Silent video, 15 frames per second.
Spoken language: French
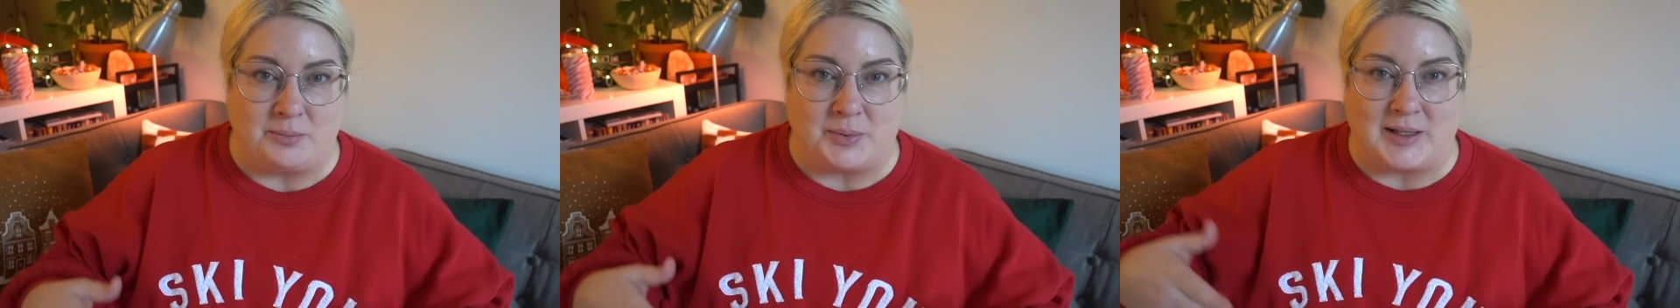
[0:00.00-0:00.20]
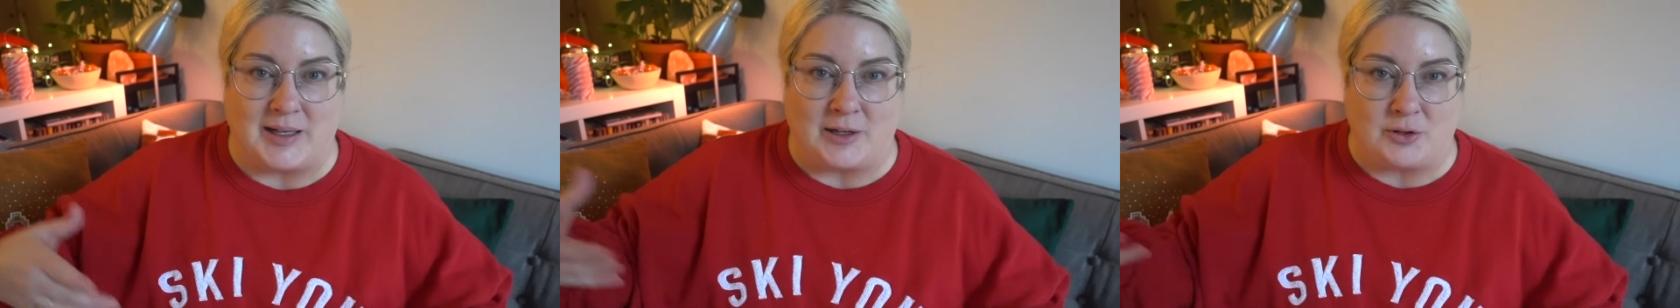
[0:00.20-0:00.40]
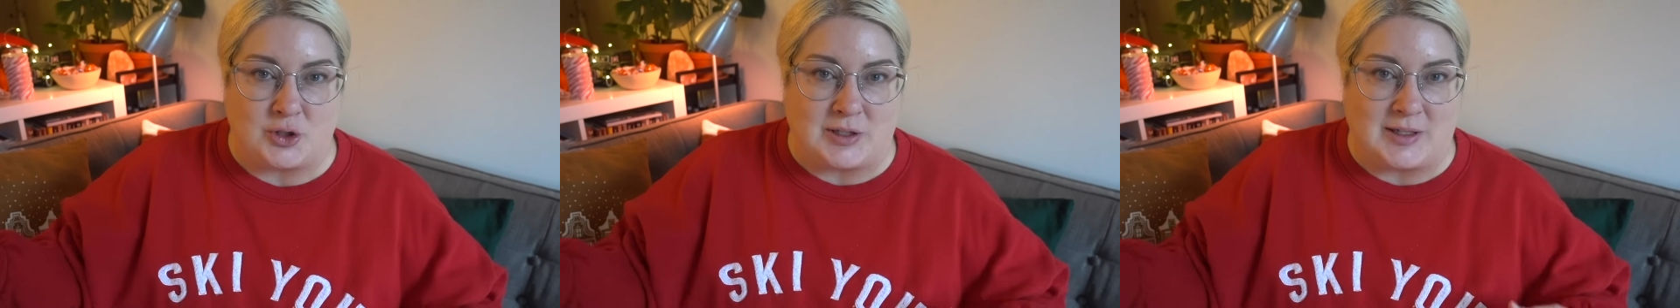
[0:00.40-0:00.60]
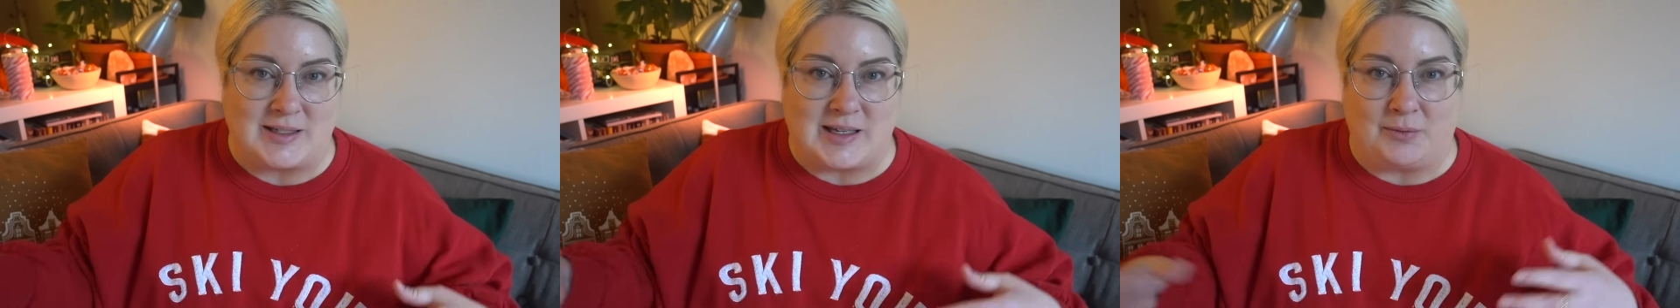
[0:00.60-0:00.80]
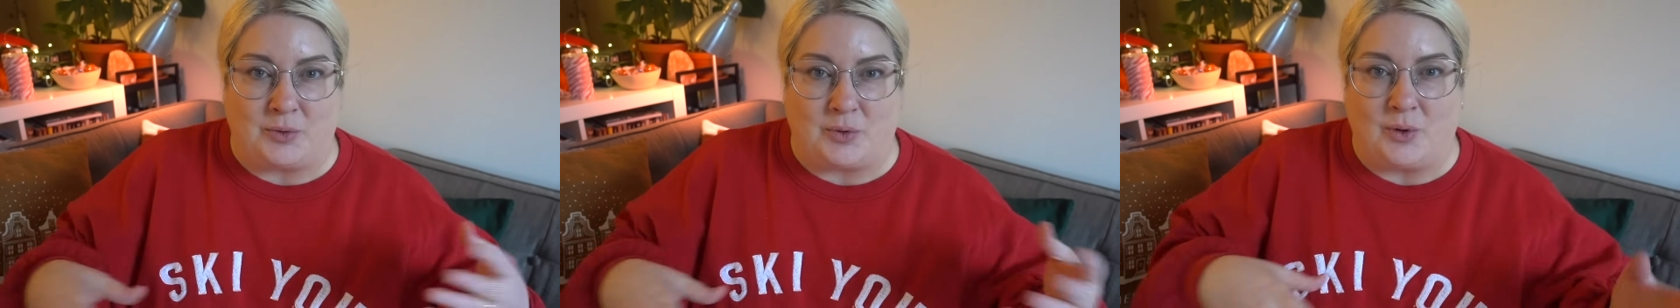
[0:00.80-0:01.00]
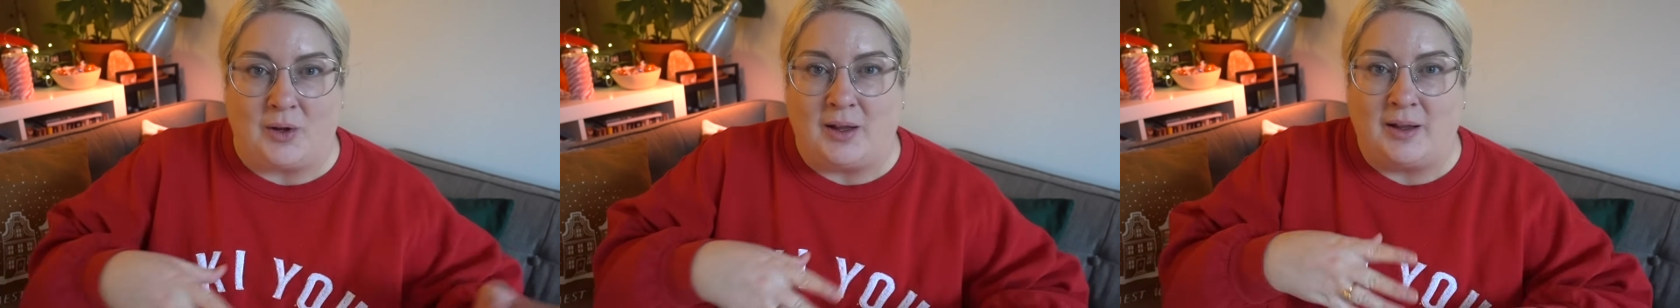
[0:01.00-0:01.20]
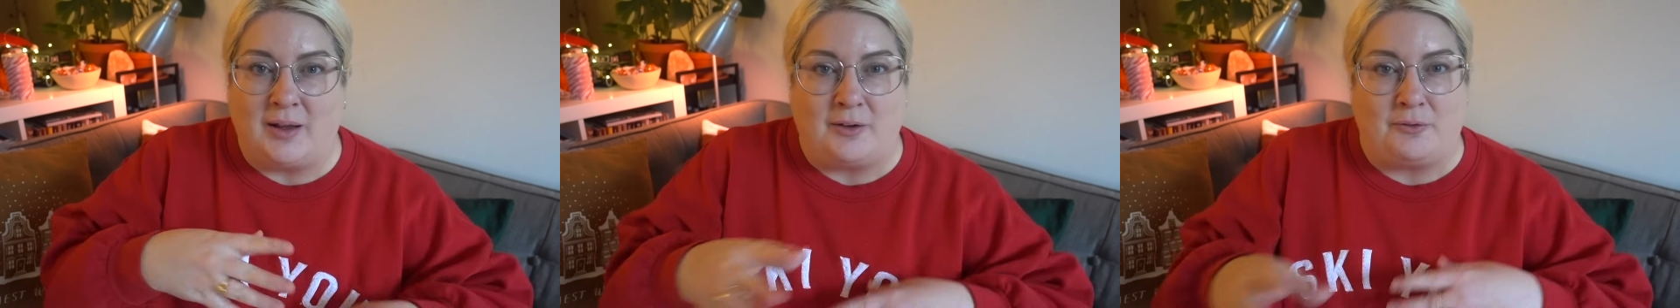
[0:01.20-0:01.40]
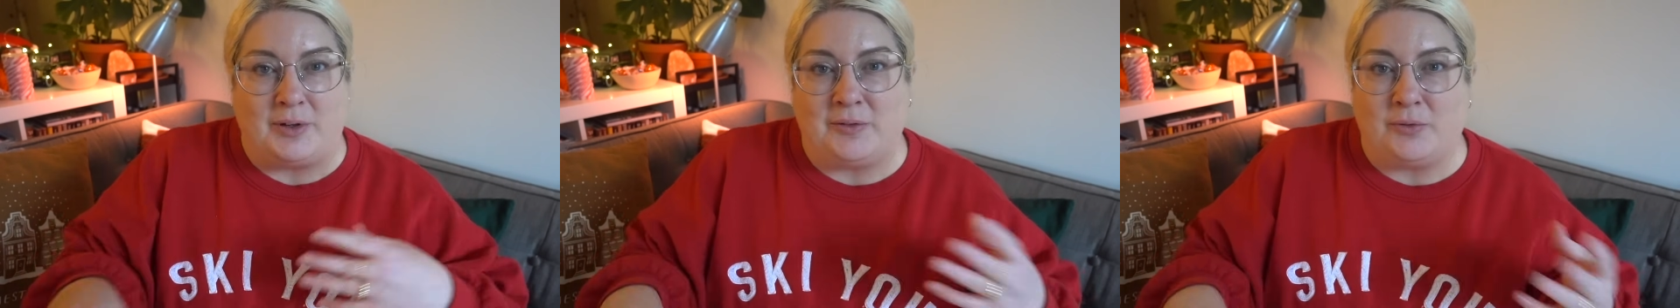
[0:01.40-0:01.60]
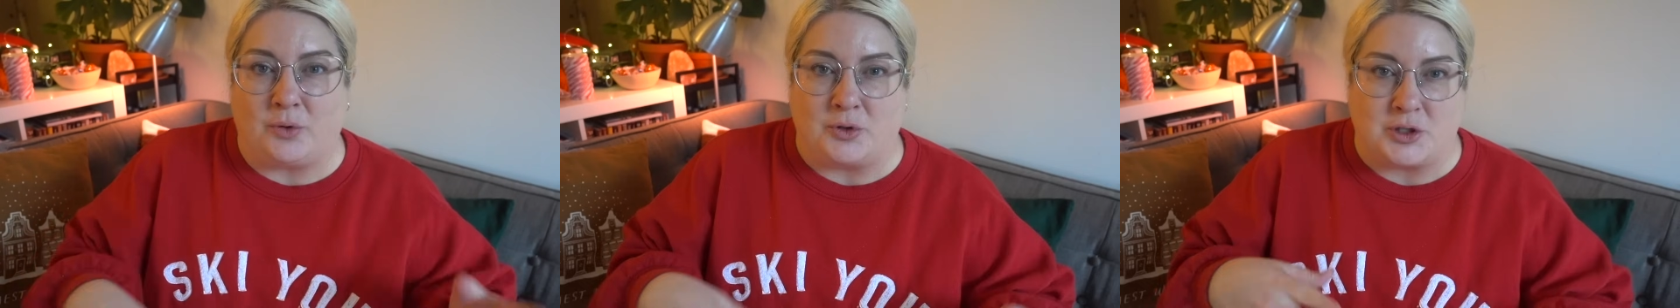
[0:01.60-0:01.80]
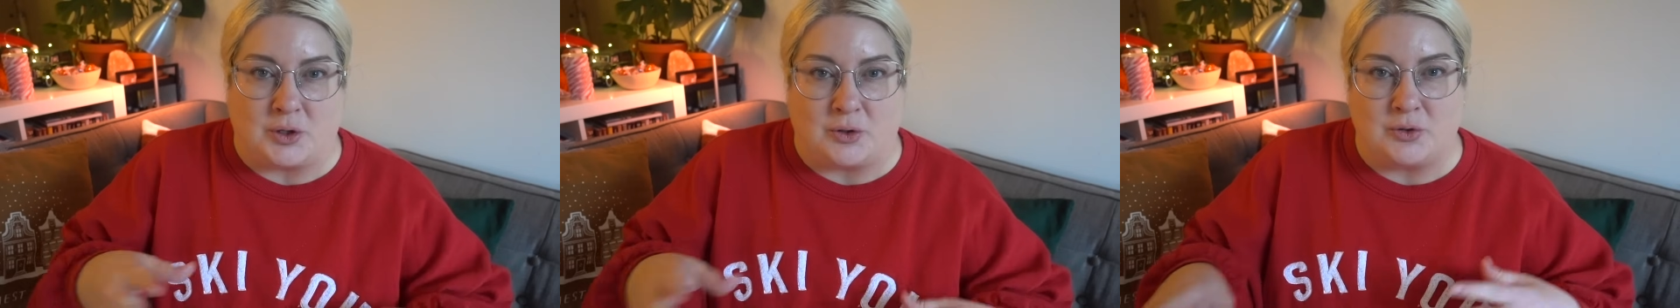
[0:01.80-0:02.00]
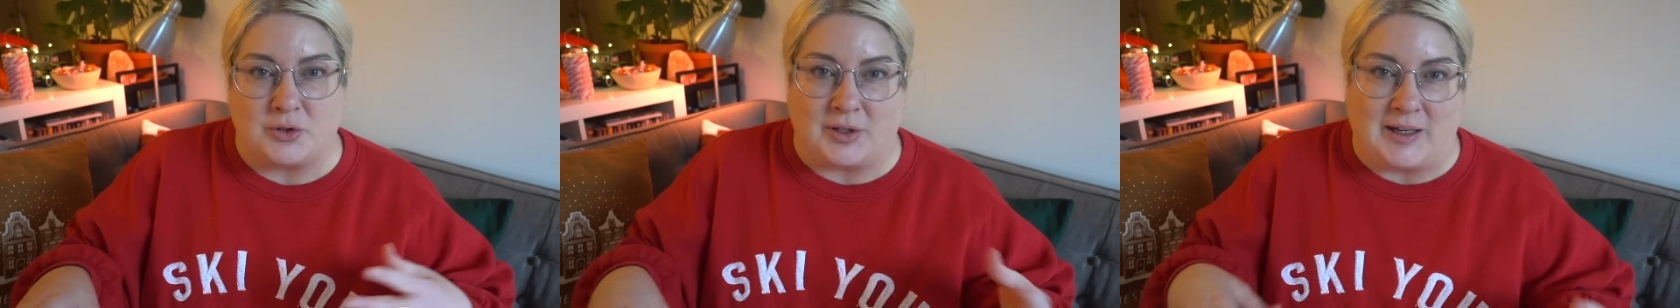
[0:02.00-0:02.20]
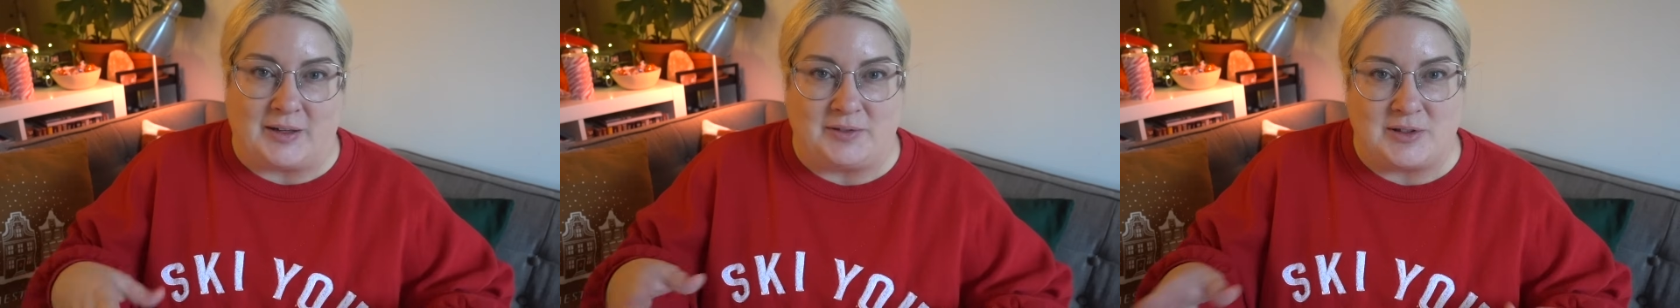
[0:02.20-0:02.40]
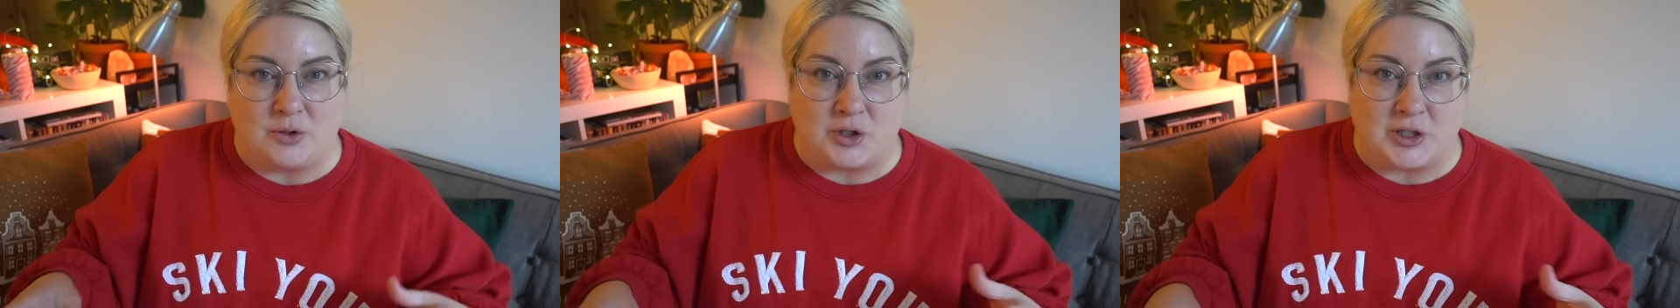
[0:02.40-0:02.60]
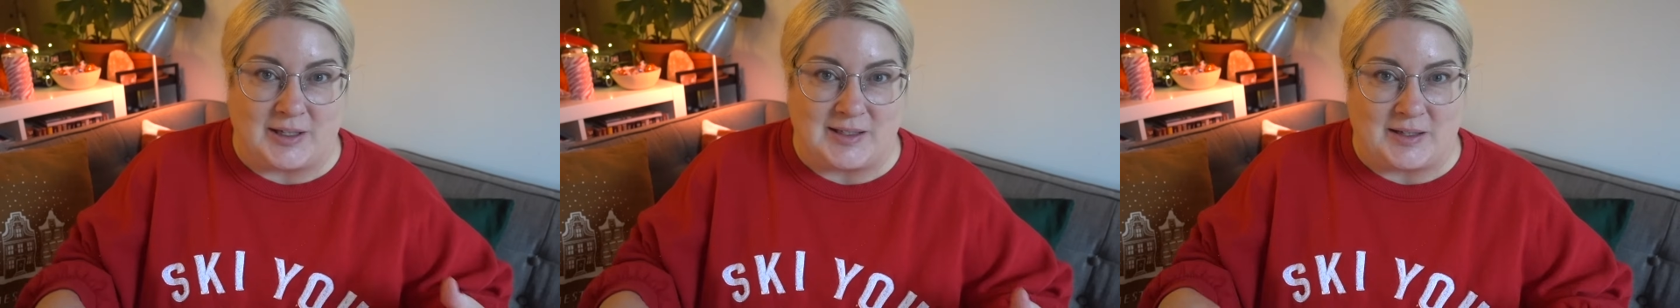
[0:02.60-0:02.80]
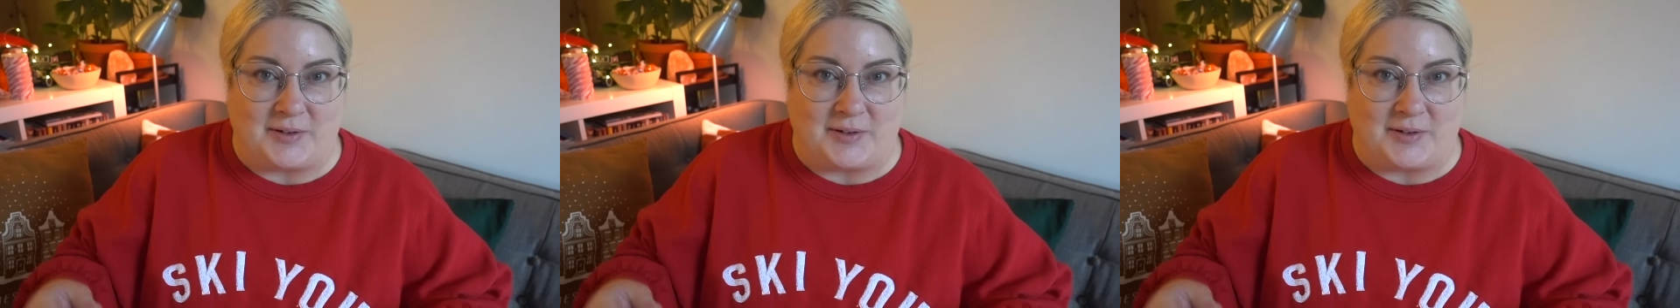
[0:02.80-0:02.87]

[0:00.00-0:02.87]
Puis la duchesse, elle veut vivre autre chose que la vie de duchesse